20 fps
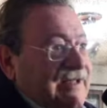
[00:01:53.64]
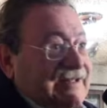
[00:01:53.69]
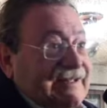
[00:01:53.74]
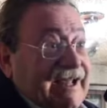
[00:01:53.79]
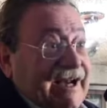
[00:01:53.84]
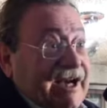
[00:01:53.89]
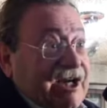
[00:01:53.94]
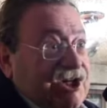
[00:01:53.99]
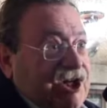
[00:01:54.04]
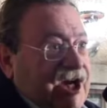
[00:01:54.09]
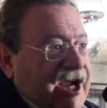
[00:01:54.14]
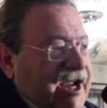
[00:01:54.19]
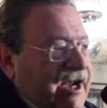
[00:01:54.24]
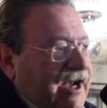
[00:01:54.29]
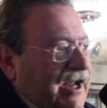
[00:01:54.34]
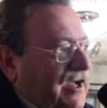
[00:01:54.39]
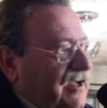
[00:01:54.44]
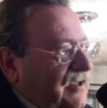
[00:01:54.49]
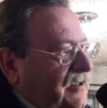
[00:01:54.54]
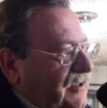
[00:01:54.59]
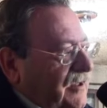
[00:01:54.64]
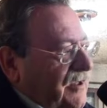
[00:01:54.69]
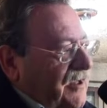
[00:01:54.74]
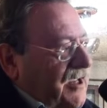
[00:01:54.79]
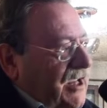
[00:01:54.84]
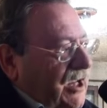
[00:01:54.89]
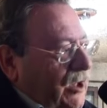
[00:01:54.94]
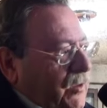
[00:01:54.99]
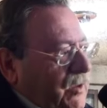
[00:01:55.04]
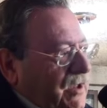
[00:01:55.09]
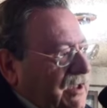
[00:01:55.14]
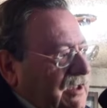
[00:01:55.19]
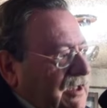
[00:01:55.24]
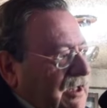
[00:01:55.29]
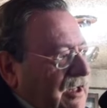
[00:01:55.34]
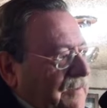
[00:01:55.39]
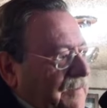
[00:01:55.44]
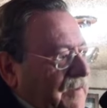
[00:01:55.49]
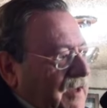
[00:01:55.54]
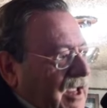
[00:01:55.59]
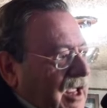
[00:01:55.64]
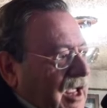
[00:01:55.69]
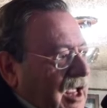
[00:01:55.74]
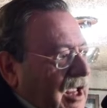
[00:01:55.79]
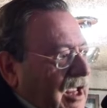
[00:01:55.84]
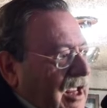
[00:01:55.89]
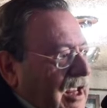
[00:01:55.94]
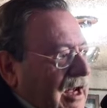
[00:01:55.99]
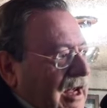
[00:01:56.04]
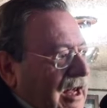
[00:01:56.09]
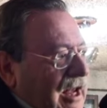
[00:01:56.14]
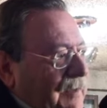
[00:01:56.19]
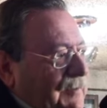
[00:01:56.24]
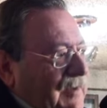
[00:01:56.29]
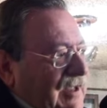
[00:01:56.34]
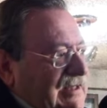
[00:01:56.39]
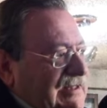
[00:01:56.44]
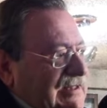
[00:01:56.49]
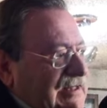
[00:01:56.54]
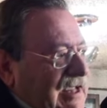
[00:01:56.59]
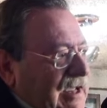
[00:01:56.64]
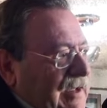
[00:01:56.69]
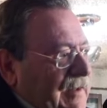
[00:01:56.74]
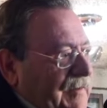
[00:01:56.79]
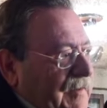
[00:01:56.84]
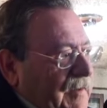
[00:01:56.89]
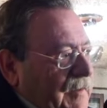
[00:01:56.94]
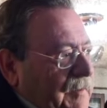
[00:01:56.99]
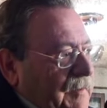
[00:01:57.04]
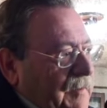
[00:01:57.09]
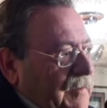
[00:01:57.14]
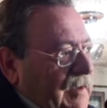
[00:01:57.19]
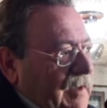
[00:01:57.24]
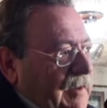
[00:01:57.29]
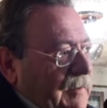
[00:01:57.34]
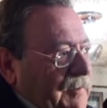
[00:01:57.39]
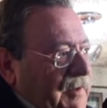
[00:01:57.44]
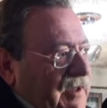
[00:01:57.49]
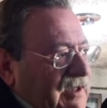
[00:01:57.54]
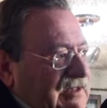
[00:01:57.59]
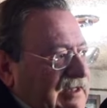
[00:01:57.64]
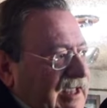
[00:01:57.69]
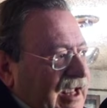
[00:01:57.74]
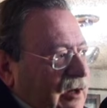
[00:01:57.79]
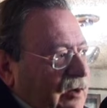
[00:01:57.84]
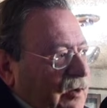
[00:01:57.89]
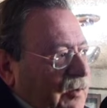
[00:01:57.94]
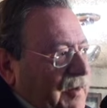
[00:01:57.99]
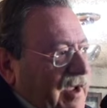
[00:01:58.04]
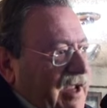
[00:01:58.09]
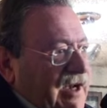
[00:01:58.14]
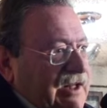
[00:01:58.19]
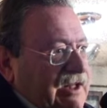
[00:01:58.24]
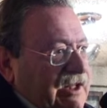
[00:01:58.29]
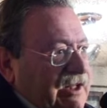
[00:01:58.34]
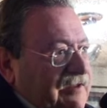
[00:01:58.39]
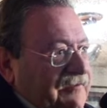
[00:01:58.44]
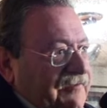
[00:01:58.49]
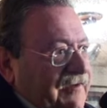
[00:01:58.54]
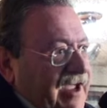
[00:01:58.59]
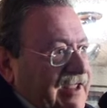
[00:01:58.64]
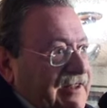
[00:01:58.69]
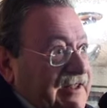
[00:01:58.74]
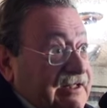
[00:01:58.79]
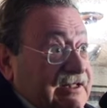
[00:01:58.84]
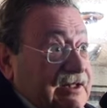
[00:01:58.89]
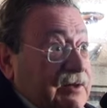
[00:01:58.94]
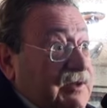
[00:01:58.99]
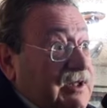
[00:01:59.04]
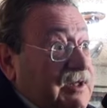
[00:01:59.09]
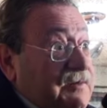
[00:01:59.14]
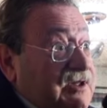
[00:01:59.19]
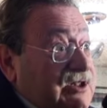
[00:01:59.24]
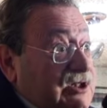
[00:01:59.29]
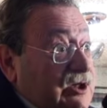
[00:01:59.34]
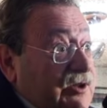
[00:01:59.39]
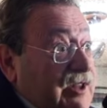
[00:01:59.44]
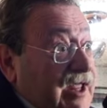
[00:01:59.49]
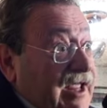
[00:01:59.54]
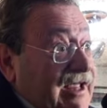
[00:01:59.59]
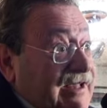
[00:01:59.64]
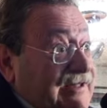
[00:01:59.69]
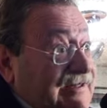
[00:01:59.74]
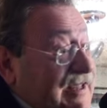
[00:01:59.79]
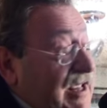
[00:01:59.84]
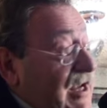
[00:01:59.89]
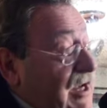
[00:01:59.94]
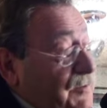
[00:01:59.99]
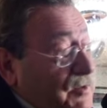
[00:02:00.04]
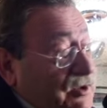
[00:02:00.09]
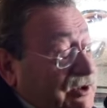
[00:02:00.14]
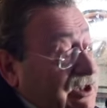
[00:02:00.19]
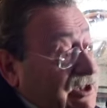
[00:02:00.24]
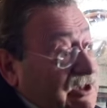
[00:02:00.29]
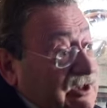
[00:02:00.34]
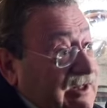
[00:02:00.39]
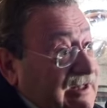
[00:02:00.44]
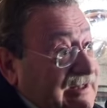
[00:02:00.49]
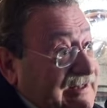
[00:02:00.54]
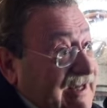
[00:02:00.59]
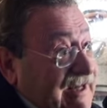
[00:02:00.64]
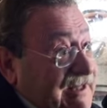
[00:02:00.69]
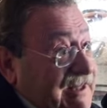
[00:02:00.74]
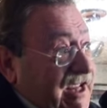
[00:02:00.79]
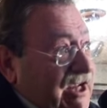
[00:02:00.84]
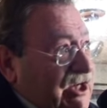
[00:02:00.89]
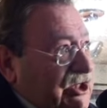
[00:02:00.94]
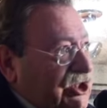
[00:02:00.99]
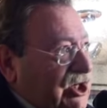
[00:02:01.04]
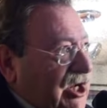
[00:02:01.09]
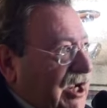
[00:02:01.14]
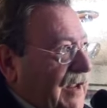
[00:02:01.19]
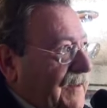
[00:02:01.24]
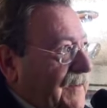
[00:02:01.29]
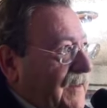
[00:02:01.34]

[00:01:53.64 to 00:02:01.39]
saracena e quindi eh, l'abbazia eh, pensarono bene di difendersi, quindi misero dei castelli in posizione strategica